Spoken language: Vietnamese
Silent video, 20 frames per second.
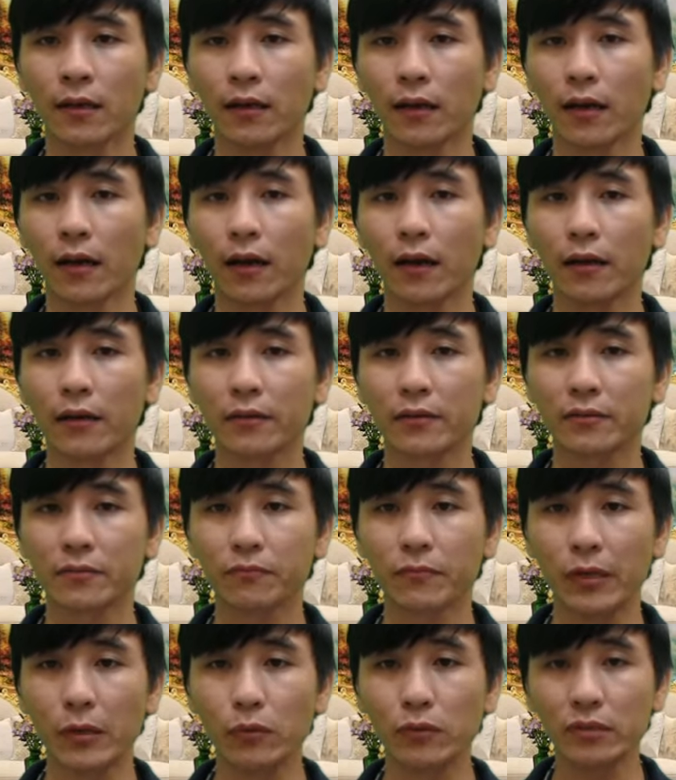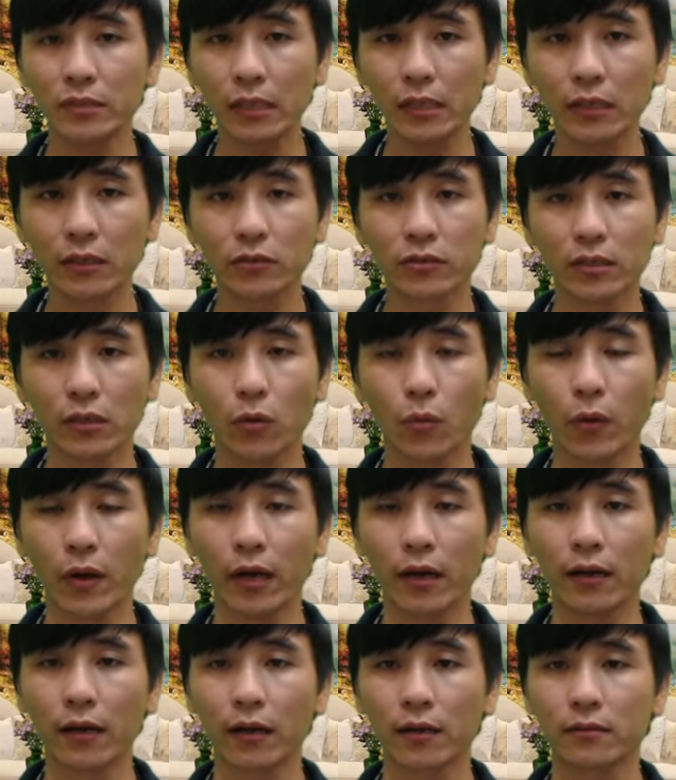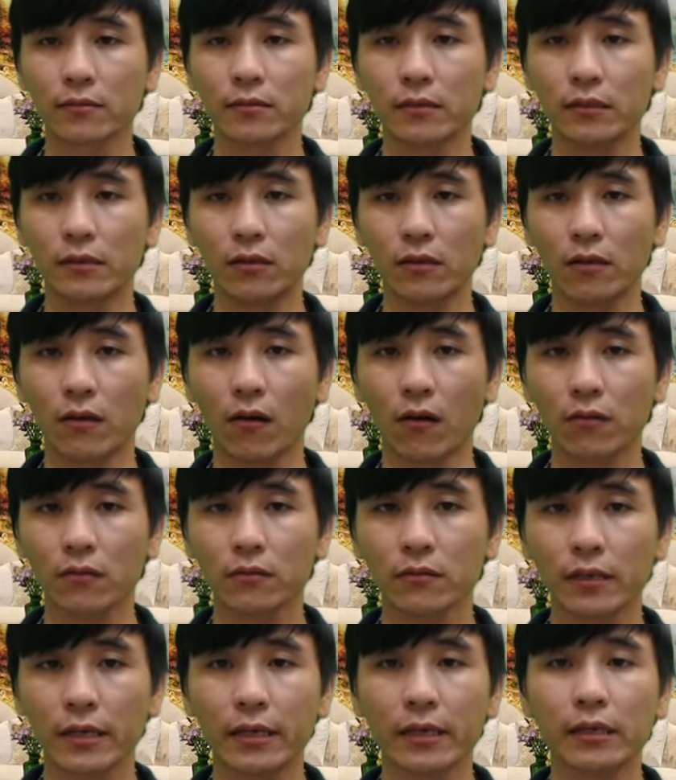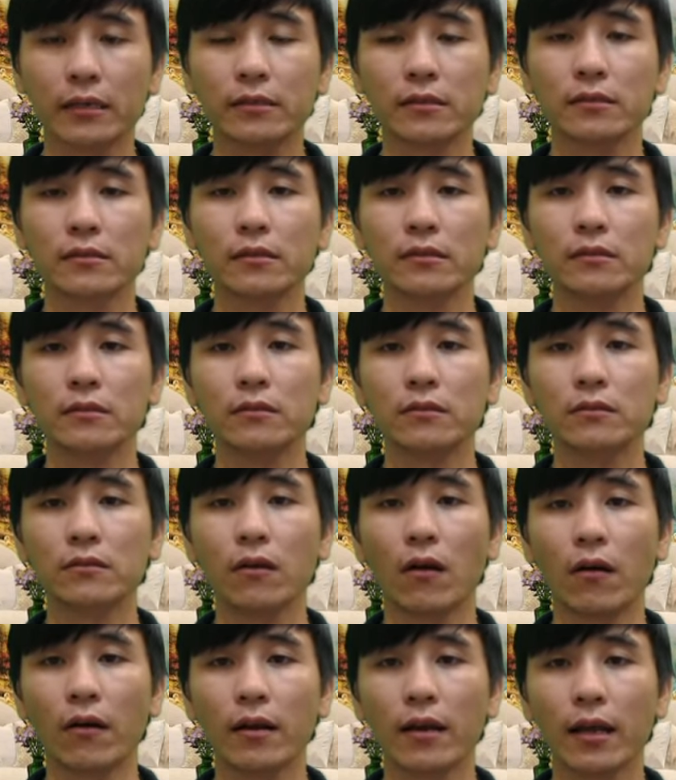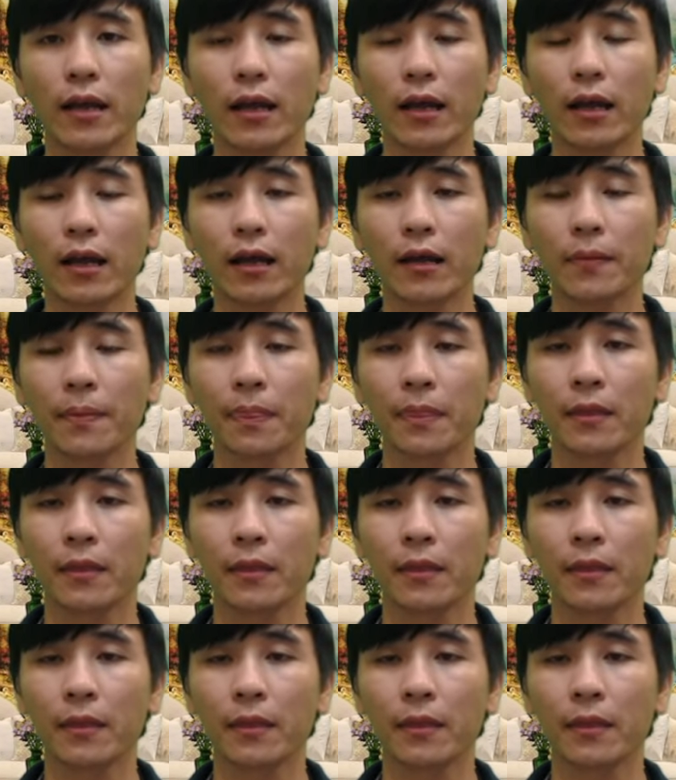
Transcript: à, biểu trưng sự quyền lực sự có tiền sự gọi là